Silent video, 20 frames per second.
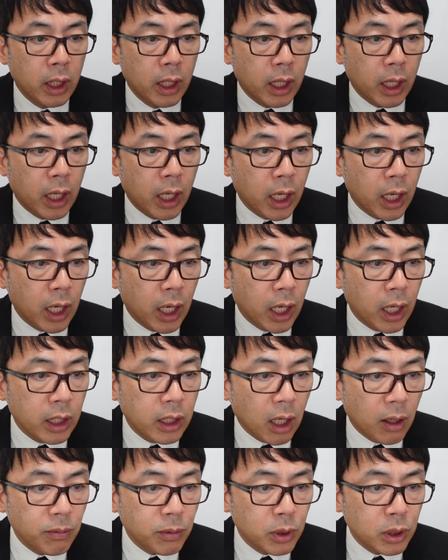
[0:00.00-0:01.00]

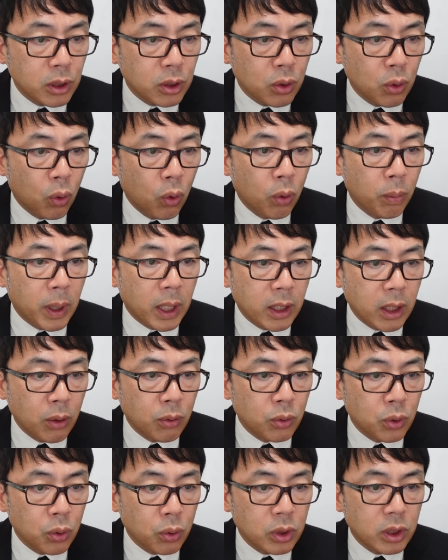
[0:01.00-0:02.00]
えー、タブリスク方面で
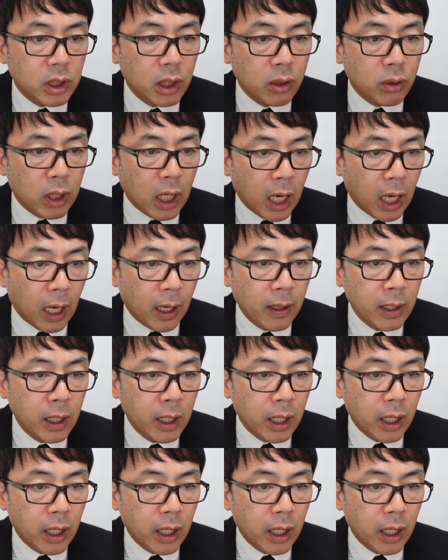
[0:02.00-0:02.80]
運用しているが、